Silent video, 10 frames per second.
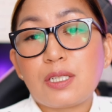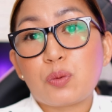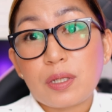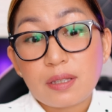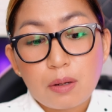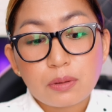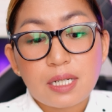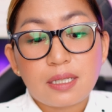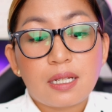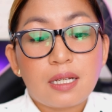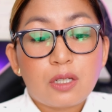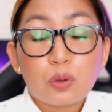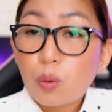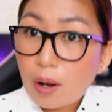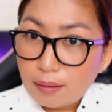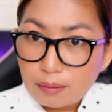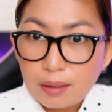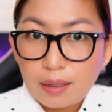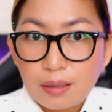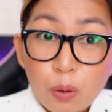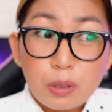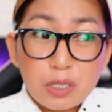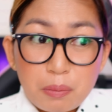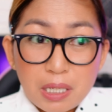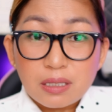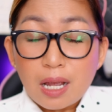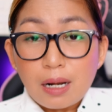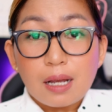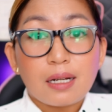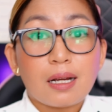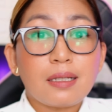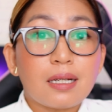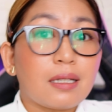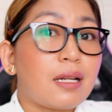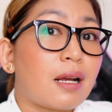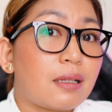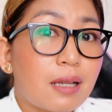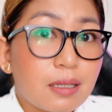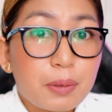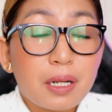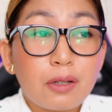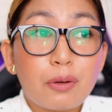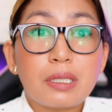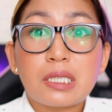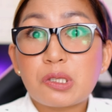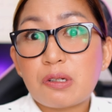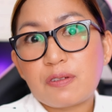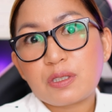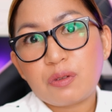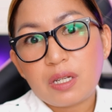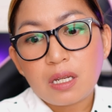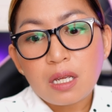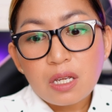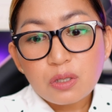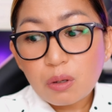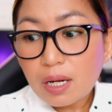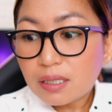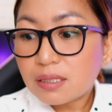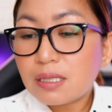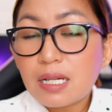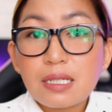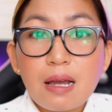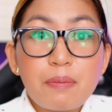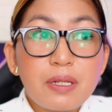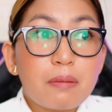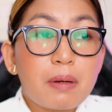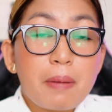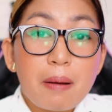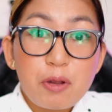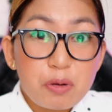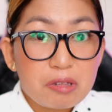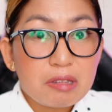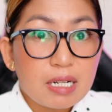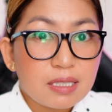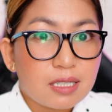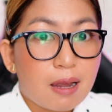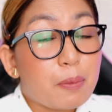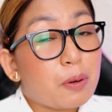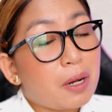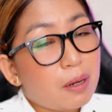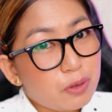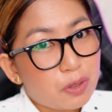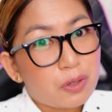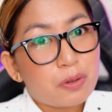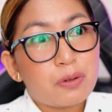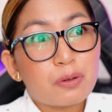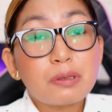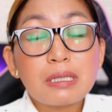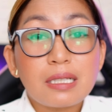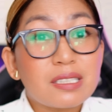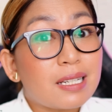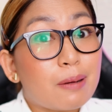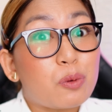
is 1,200. Which means, ang laki ng kanyang hinakaltas. Malaki yung kanyang service fee. So, kahit na sinasabi niyang mababa yung interest niya, pero alam niyo kung saan sila